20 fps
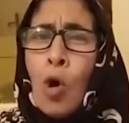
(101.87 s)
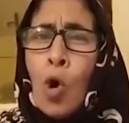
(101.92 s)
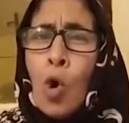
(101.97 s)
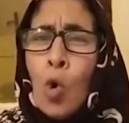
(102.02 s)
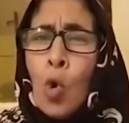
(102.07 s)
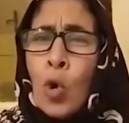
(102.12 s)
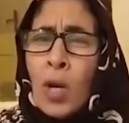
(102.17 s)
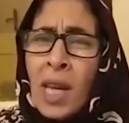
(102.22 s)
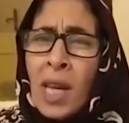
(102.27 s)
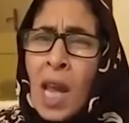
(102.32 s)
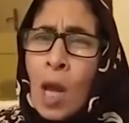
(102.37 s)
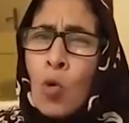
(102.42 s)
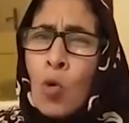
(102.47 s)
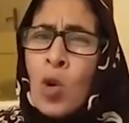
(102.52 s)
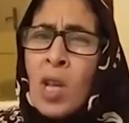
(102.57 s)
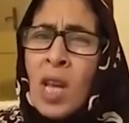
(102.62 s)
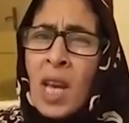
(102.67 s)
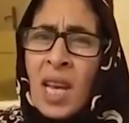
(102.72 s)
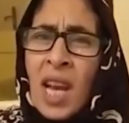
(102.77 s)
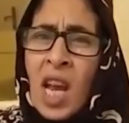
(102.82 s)
وراه قالوا
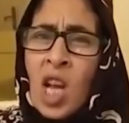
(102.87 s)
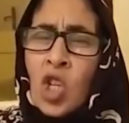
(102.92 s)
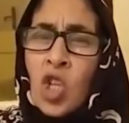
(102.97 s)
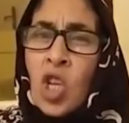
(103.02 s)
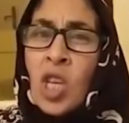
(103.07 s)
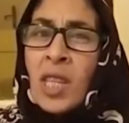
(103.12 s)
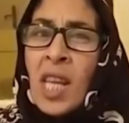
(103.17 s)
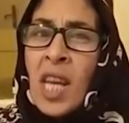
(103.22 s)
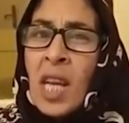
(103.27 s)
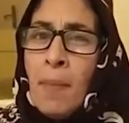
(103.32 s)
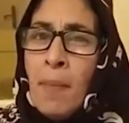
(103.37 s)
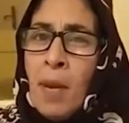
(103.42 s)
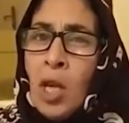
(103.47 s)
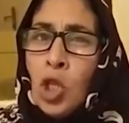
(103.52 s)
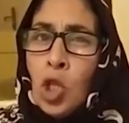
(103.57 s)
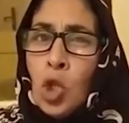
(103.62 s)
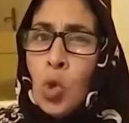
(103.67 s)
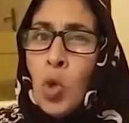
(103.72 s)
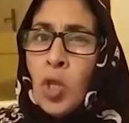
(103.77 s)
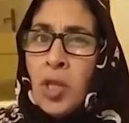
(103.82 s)
لي راجلي طيح مع
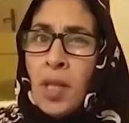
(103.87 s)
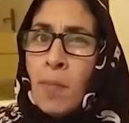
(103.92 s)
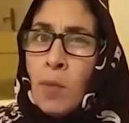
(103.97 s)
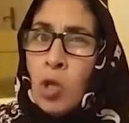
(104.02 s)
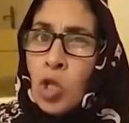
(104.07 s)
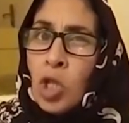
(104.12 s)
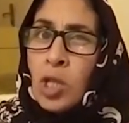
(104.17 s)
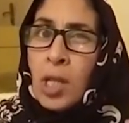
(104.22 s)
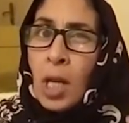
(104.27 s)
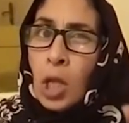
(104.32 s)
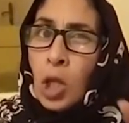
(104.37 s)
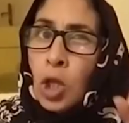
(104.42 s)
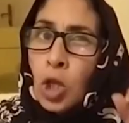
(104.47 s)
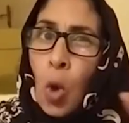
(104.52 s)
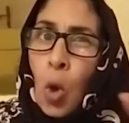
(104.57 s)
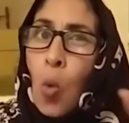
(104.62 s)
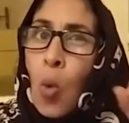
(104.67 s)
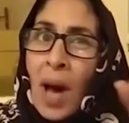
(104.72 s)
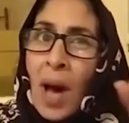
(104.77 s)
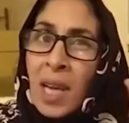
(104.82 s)
شي وحده من جد داك
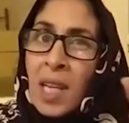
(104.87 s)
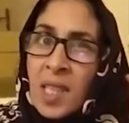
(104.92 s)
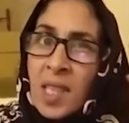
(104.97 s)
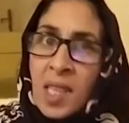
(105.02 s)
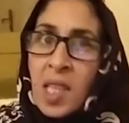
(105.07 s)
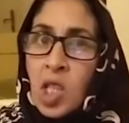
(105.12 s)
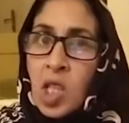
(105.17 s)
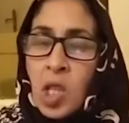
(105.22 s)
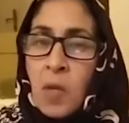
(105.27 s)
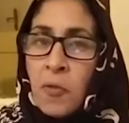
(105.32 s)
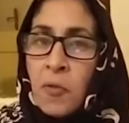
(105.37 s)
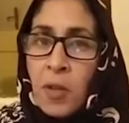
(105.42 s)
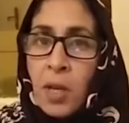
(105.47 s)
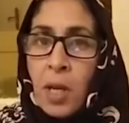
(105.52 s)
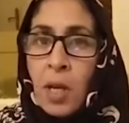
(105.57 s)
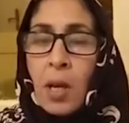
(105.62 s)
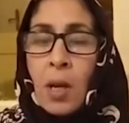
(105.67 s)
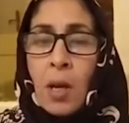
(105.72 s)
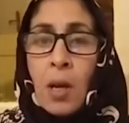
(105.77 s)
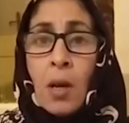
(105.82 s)
الدوار اللي سكنتي
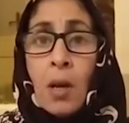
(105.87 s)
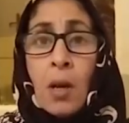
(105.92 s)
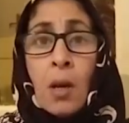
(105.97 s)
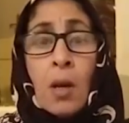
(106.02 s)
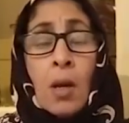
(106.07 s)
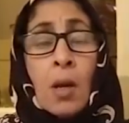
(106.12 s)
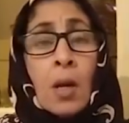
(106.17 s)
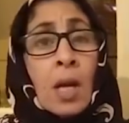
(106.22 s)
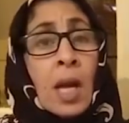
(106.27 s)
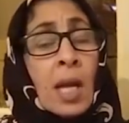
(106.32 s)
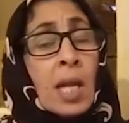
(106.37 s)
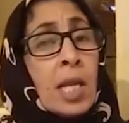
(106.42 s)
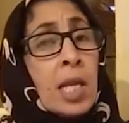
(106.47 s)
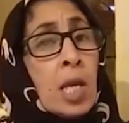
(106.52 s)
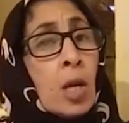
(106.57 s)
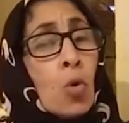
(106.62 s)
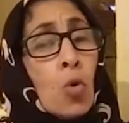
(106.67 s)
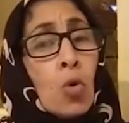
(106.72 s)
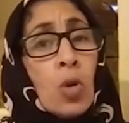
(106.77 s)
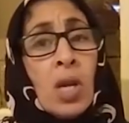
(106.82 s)
فيه قالت
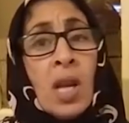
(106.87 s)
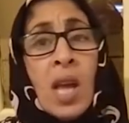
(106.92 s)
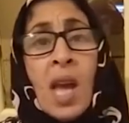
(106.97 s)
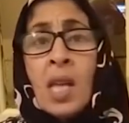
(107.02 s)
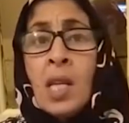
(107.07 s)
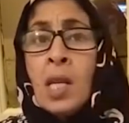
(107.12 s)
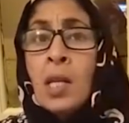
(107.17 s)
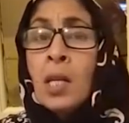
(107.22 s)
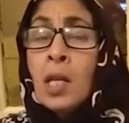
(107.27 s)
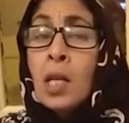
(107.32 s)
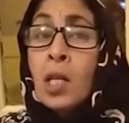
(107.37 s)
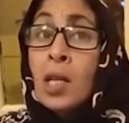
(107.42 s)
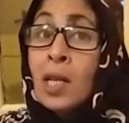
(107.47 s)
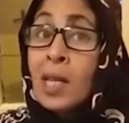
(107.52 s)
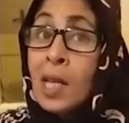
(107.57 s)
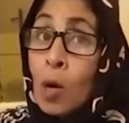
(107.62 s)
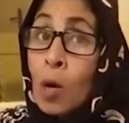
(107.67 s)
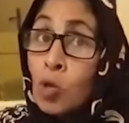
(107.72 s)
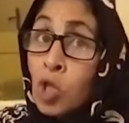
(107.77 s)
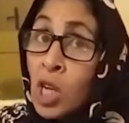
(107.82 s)
لي كوني هانيه انا
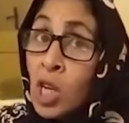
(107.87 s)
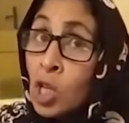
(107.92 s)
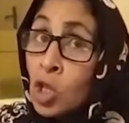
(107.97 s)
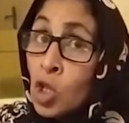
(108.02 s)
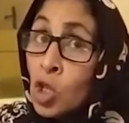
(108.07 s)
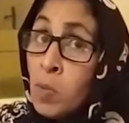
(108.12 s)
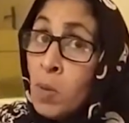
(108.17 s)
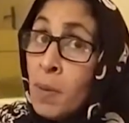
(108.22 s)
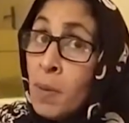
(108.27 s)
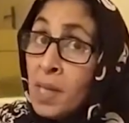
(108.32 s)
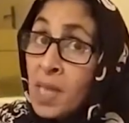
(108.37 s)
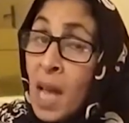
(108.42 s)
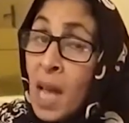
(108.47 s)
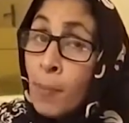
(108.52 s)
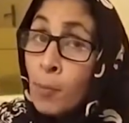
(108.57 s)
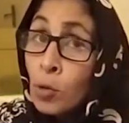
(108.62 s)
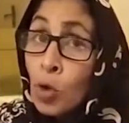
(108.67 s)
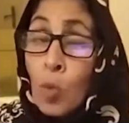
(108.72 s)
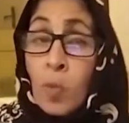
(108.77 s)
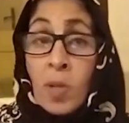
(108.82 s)
كنت لها وانت كتجمع مع صحاب
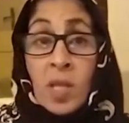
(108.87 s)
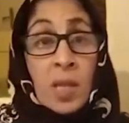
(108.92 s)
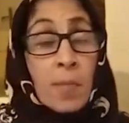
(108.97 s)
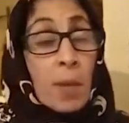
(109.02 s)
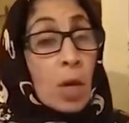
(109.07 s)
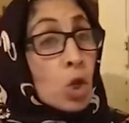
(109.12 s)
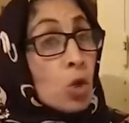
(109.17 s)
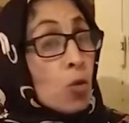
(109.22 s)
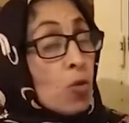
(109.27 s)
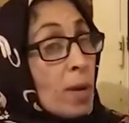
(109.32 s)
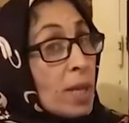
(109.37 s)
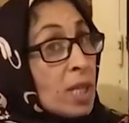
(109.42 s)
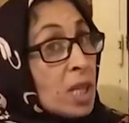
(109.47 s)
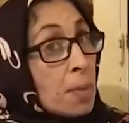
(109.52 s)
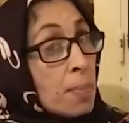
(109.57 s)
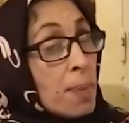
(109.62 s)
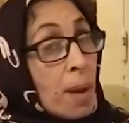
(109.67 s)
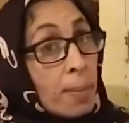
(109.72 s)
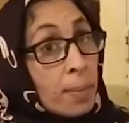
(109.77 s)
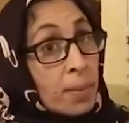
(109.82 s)
الطوبيس ديما كنشوفهم
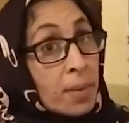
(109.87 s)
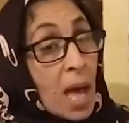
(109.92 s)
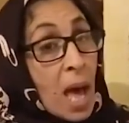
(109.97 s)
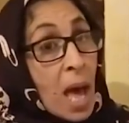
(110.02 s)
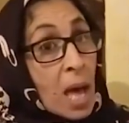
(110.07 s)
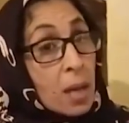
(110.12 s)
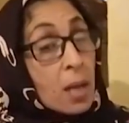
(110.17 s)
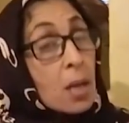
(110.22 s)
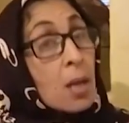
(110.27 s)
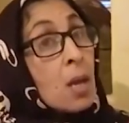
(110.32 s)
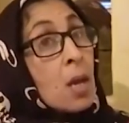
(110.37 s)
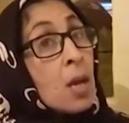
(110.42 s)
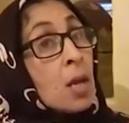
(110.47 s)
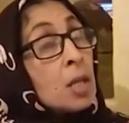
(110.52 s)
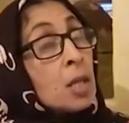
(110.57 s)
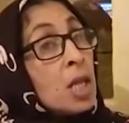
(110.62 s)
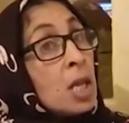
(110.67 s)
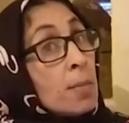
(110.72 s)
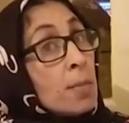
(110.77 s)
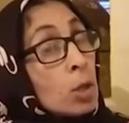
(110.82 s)
عندك باب الدار
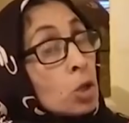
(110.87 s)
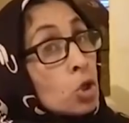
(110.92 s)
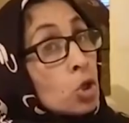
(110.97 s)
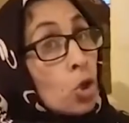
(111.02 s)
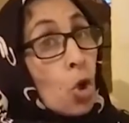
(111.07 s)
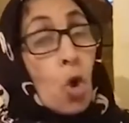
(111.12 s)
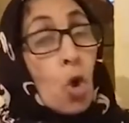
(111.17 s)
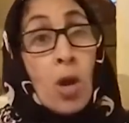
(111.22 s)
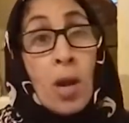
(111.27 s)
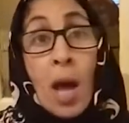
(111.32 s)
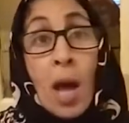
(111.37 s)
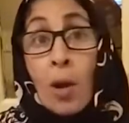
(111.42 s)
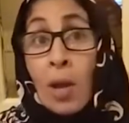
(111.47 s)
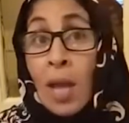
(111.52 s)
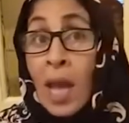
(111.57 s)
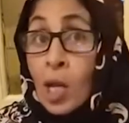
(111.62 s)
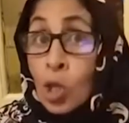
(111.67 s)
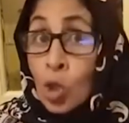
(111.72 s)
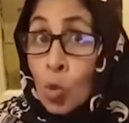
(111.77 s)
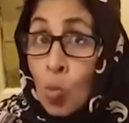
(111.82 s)
ديما جوج قله
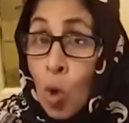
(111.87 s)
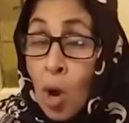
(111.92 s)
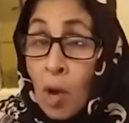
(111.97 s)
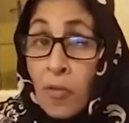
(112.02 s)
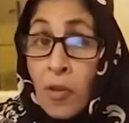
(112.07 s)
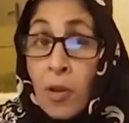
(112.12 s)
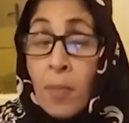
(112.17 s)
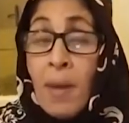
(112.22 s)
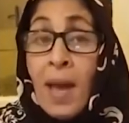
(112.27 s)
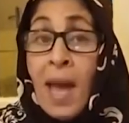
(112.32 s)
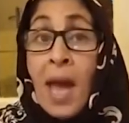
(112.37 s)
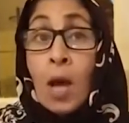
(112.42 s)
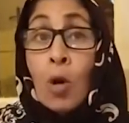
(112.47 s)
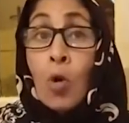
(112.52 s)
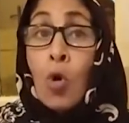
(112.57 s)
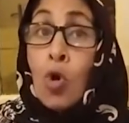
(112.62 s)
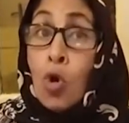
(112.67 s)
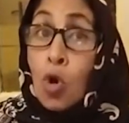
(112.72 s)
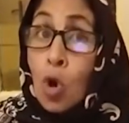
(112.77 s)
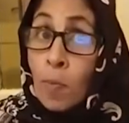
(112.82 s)
لقيتهم واقفين معاك
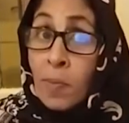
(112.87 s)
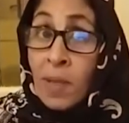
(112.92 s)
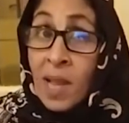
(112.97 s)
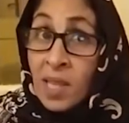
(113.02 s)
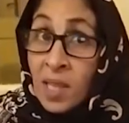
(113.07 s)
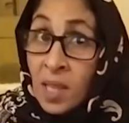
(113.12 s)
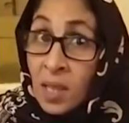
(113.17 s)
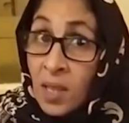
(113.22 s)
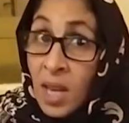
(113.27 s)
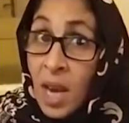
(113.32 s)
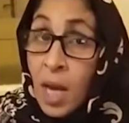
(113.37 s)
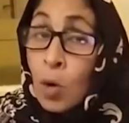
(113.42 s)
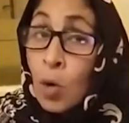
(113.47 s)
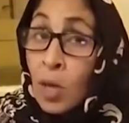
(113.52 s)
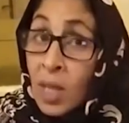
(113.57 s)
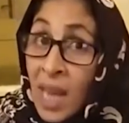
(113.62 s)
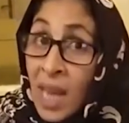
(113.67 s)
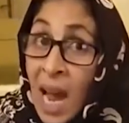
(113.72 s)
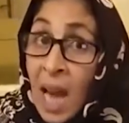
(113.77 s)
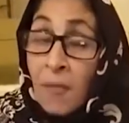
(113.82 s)
كلهم ثلاثه الدراري
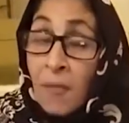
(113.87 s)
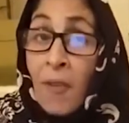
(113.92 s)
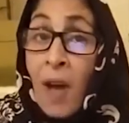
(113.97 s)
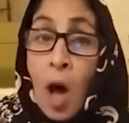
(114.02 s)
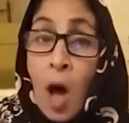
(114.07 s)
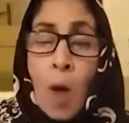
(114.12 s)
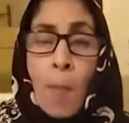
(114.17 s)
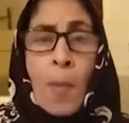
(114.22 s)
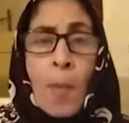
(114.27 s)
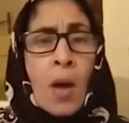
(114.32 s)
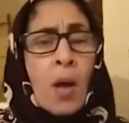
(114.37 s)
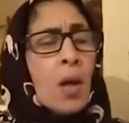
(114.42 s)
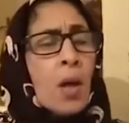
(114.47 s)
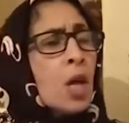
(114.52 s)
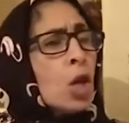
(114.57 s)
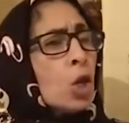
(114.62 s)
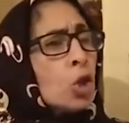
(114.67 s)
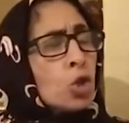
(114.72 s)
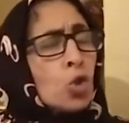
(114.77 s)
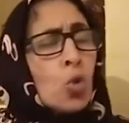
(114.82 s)
وكيعرفاهم عارفاهم
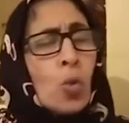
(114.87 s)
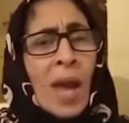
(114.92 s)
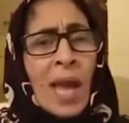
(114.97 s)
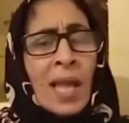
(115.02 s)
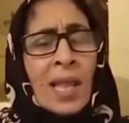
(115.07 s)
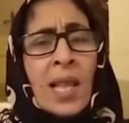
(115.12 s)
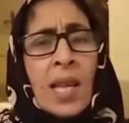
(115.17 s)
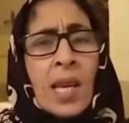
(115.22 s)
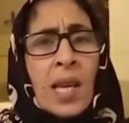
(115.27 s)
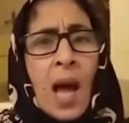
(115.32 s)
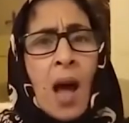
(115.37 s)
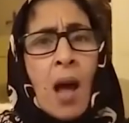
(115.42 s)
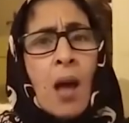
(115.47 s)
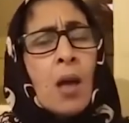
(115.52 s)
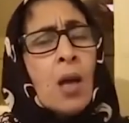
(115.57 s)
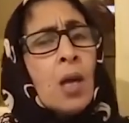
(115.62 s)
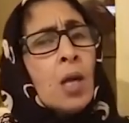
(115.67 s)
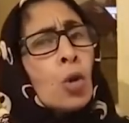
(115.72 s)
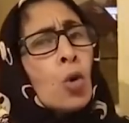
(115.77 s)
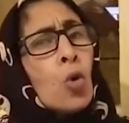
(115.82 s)
شنو قالت لي
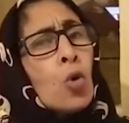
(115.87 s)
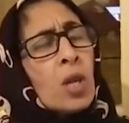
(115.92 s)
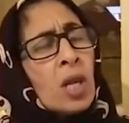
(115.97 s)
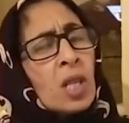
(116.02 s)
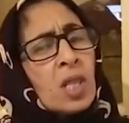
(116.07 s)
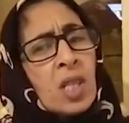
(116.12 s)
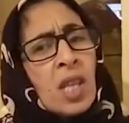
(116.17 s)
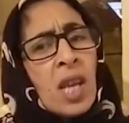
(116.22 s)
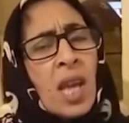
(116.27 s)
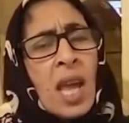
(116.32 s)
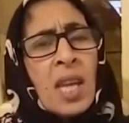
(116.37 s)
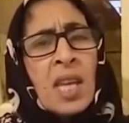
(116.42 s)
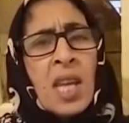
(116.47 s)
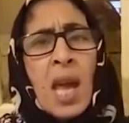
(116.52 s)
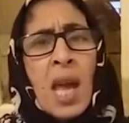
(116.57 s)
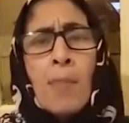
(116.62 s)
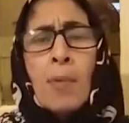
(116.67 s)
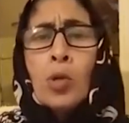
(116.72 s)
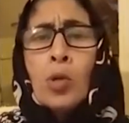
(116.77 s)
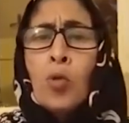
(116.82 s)
كوني اختي
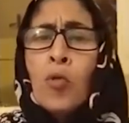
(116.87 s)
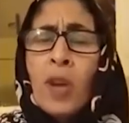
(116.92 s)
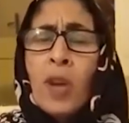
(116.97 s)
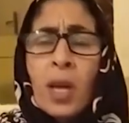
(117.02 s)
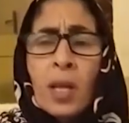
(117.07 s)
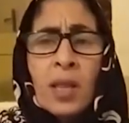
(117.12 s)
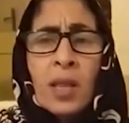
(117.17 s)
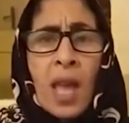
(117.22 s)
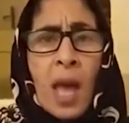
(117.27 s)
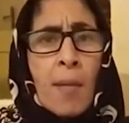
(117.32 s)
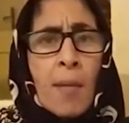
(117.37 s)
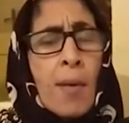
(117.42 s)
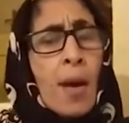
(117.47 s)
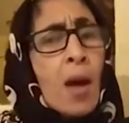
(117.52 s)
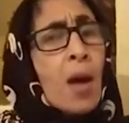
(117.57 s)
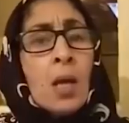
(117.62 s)
هاني امل خدامه